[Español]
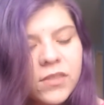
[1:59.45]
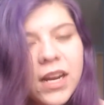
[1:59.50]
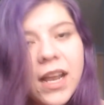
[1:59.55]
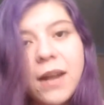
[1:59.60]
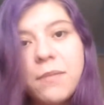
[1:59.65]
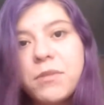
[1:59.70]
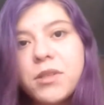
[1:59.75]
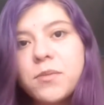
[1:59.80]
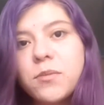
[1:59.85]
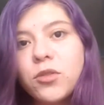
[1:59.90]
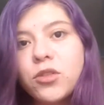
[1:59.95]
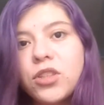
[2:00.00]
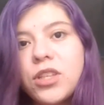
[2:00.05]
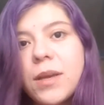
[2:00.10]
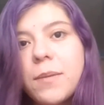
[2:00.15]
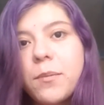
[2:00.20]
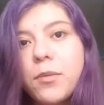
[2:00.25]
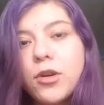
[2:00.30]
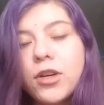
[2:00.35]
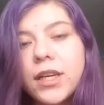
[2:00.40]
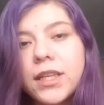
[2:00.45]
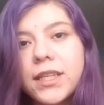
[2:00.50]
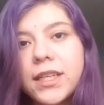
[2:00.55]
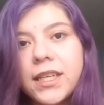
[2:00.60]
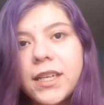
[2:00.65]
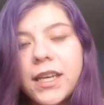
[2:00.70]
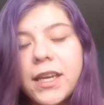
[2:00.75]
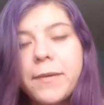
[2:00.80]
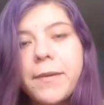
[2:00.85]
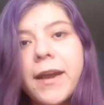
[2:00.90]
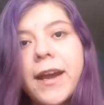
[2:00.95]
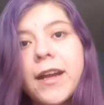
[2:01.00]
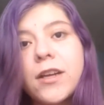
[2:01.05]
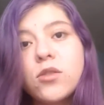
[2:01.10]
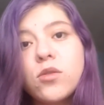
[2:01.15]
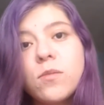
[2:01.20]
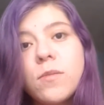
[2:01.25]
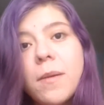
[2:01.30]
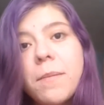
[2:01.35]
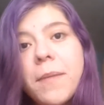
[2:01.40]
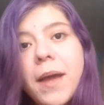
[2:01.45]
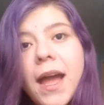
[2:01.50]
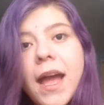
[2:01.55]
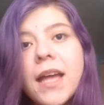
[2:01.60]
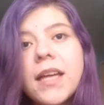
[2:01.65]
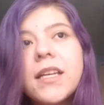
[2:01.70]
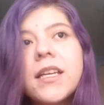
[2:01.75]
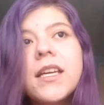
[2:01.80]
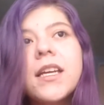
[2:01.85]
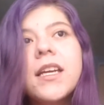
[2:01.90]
al mismo tiempo que tiene que viajar su mamá